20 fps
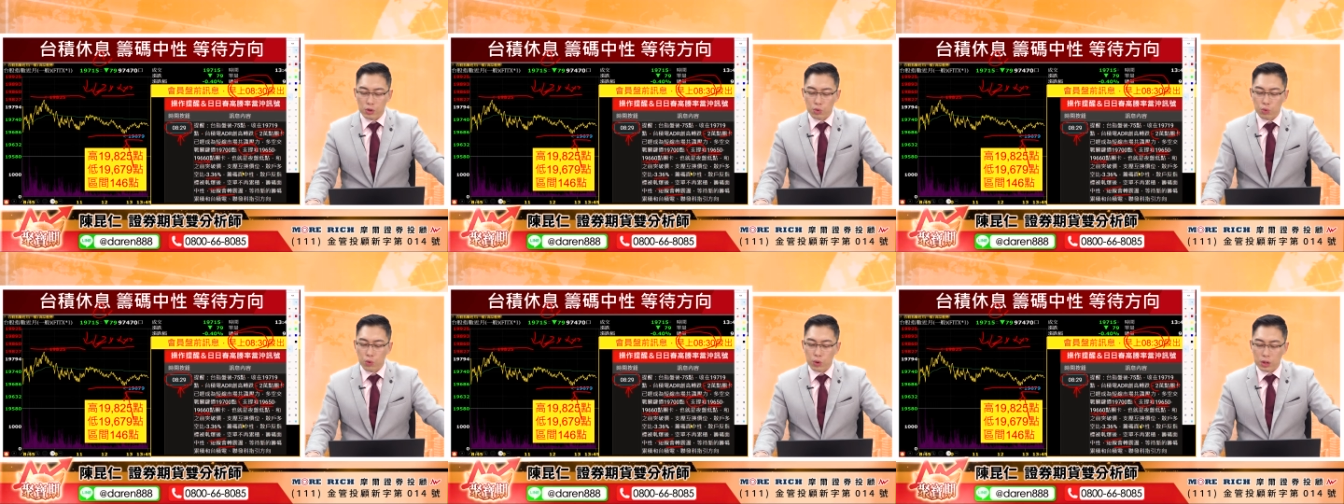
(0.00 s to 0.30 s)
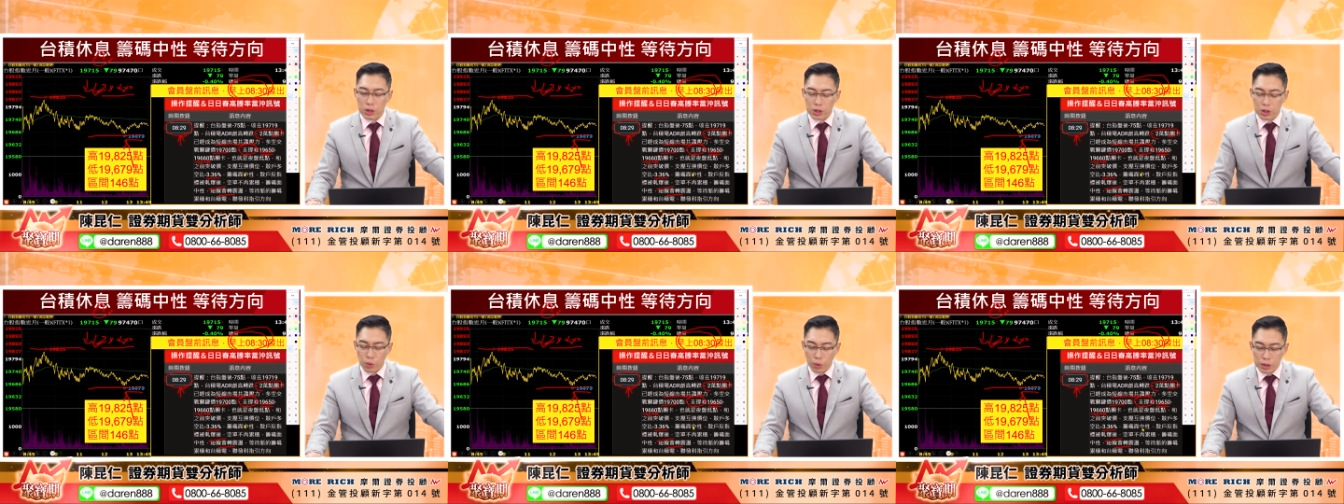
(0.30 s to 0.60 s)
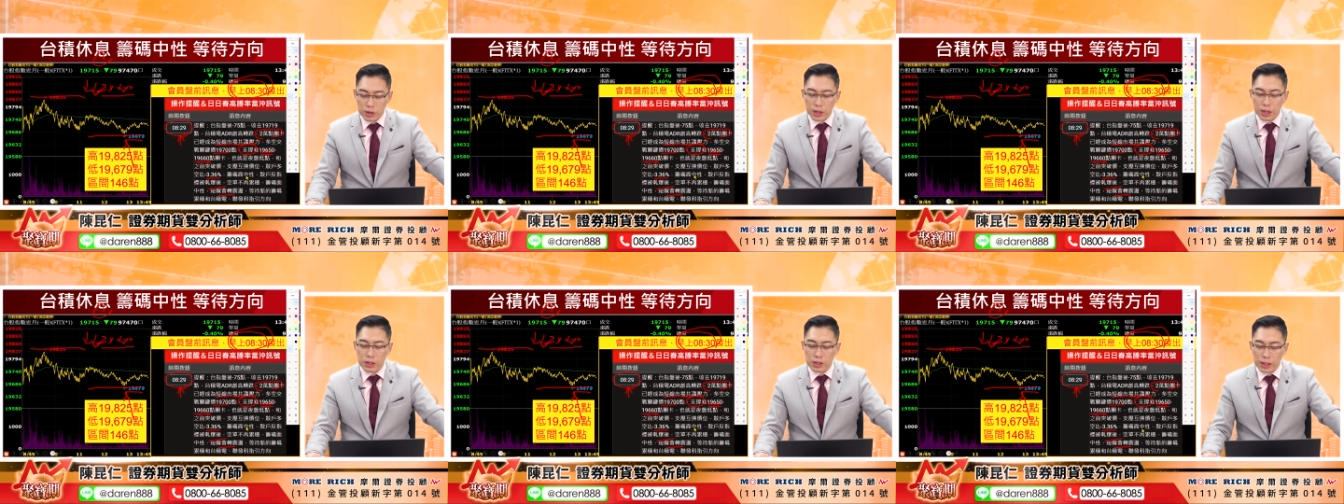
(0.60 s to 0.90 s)
我会我会
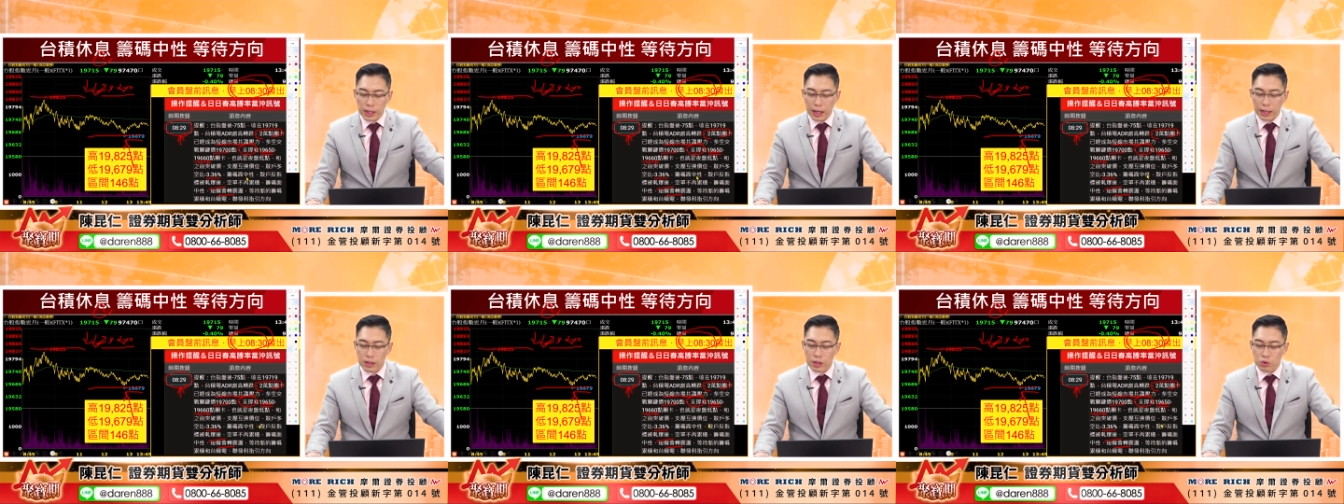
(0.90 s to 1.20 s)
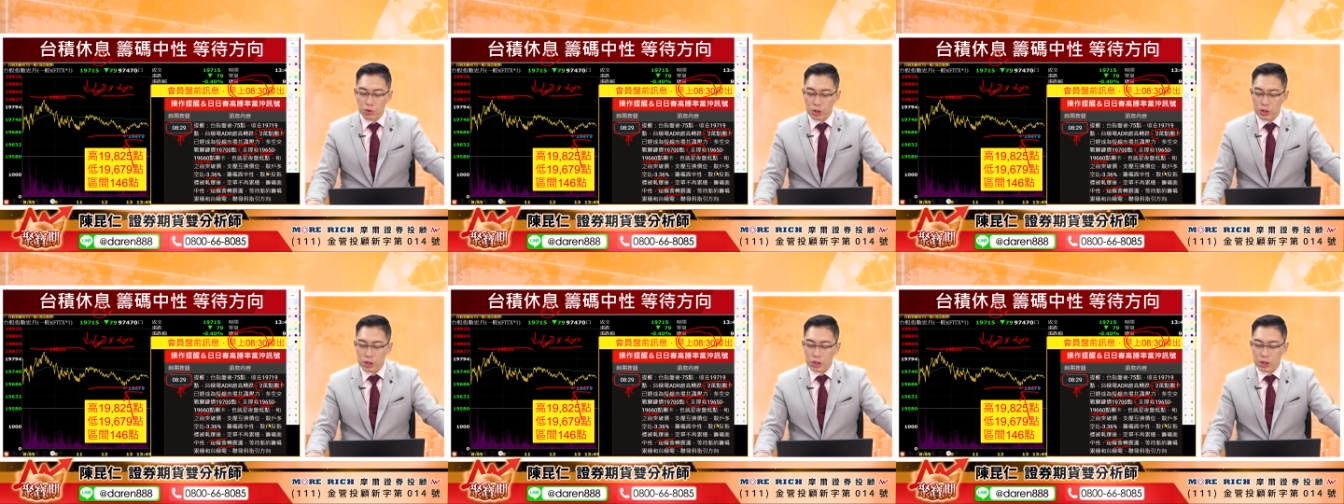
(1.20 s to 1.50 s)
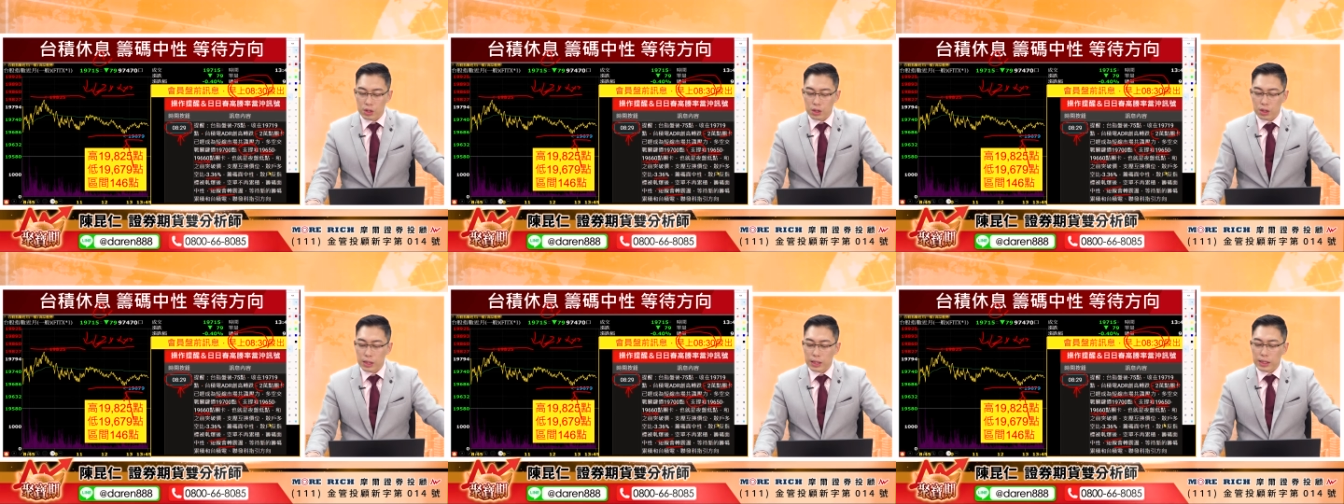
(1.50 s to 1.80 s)
盯着看的最近
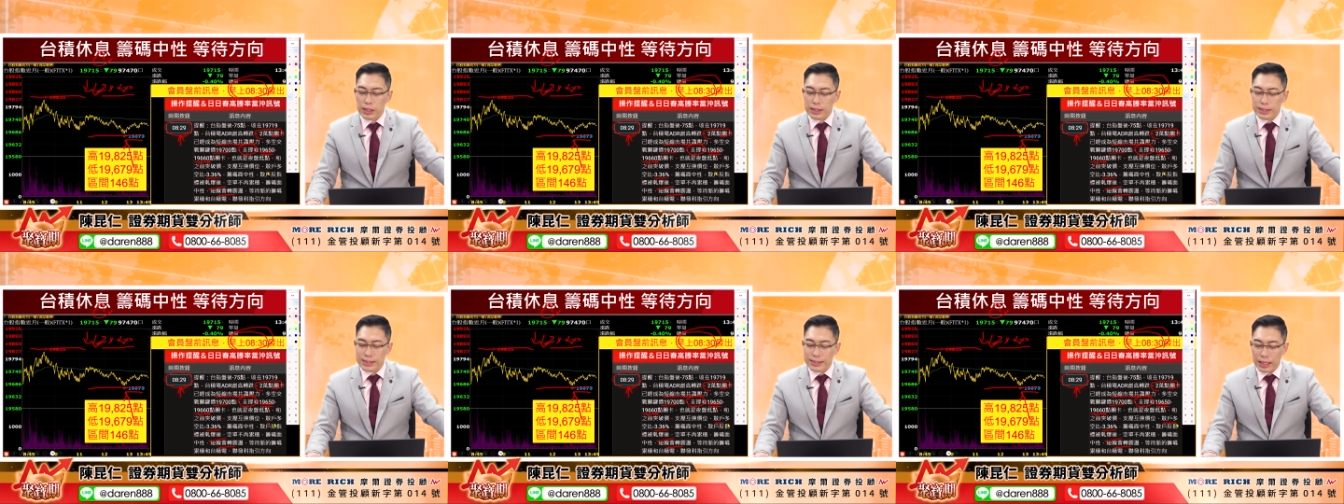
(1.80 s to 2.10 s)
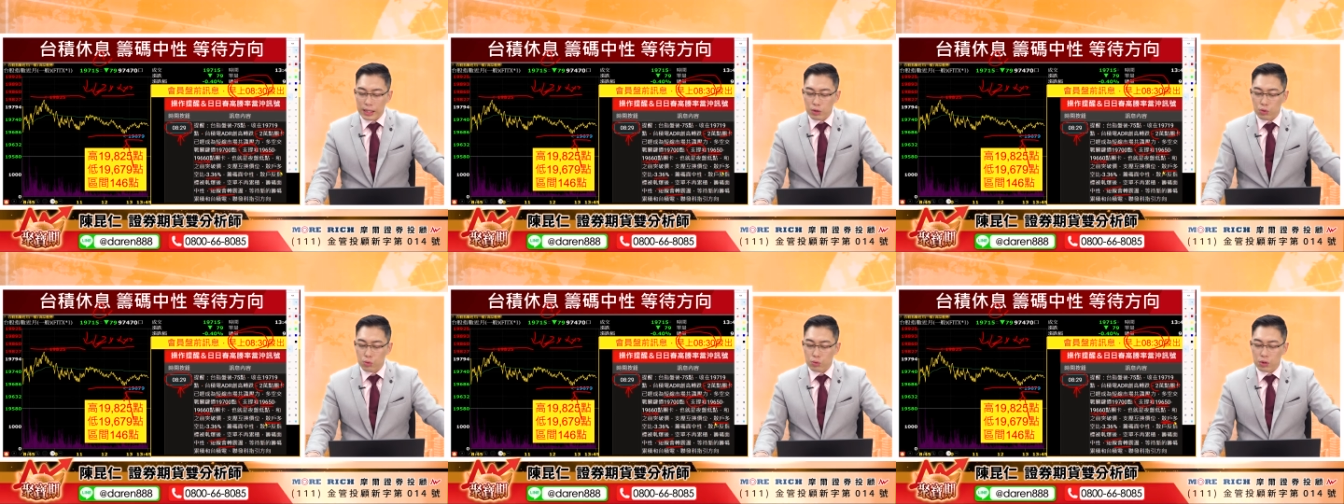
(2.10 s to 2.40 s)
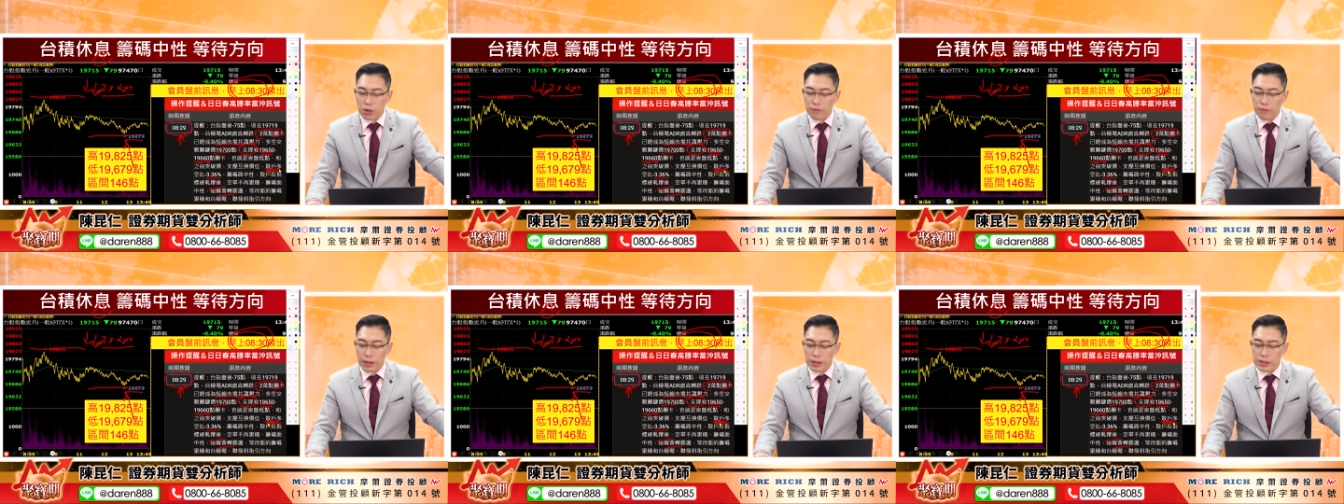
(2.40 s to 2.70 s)
的散户
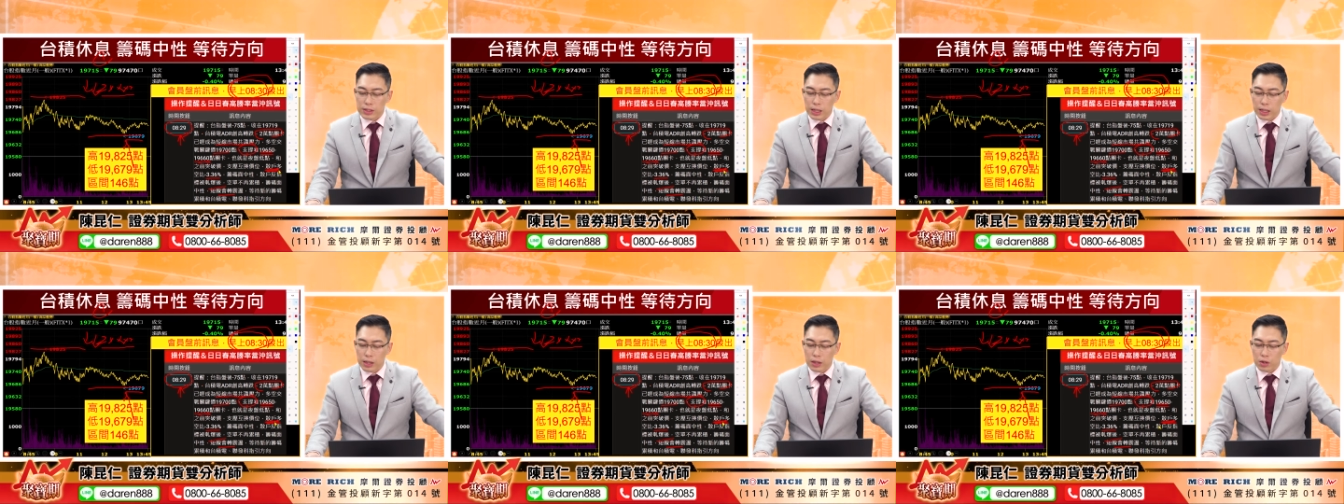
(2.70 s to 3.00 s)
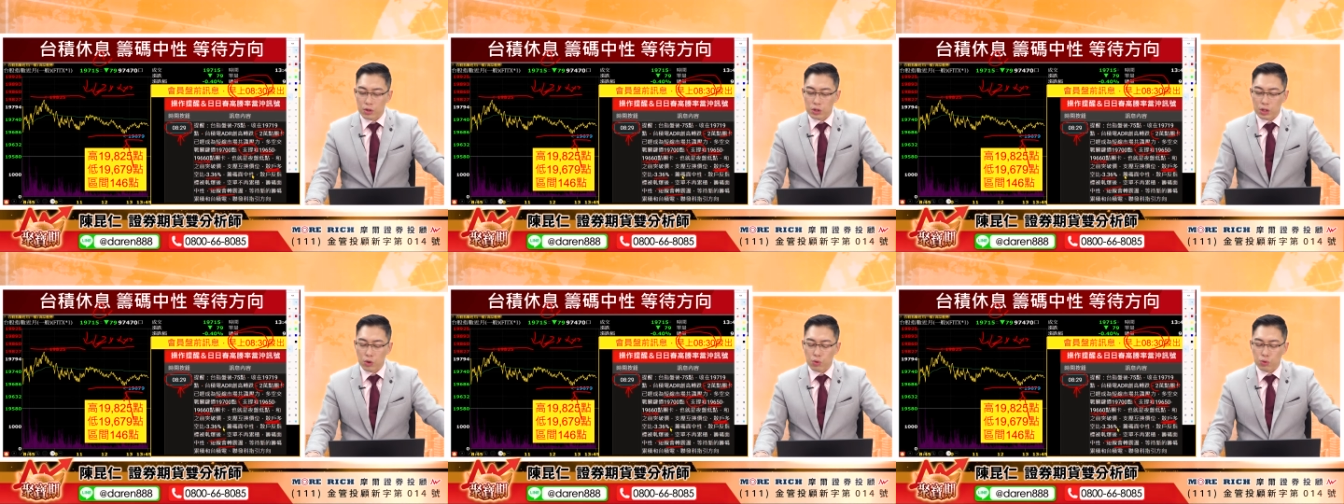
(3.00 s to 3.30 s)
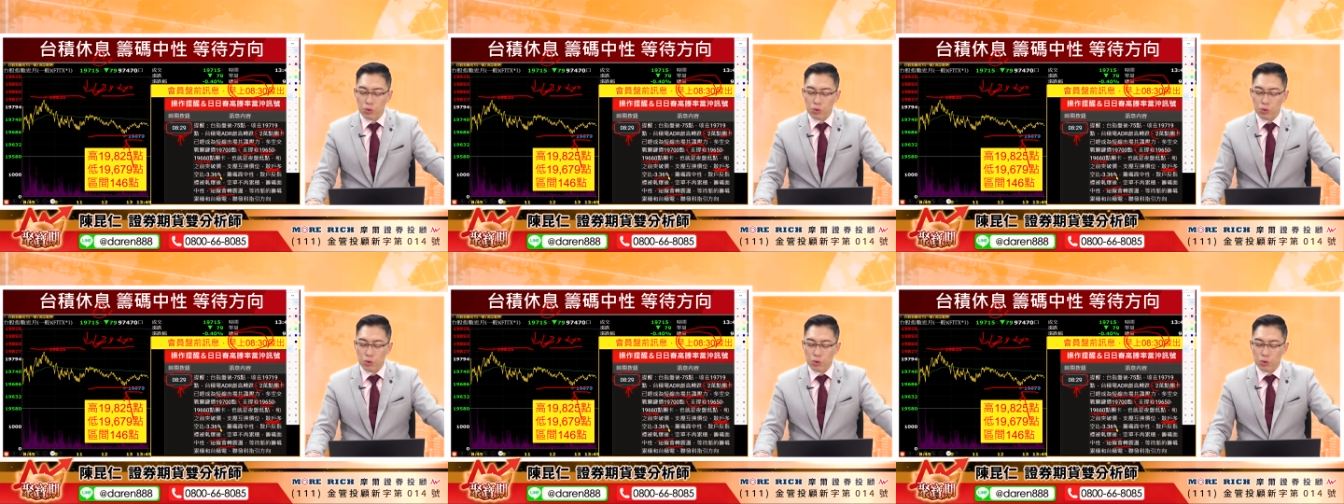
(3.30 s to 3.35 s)
的方向，散户